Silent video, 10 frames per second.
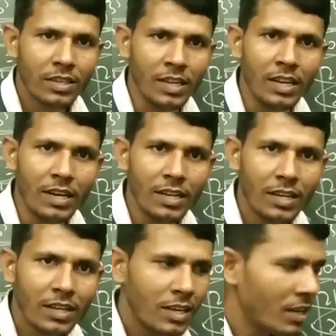क्लियर है
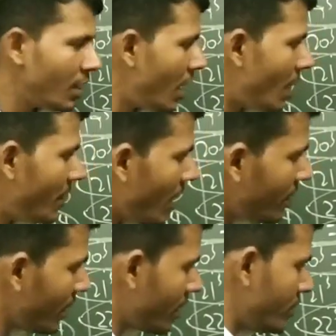अब
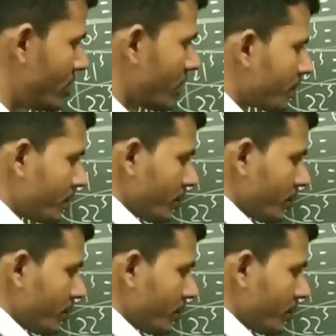यहां देख लीजिए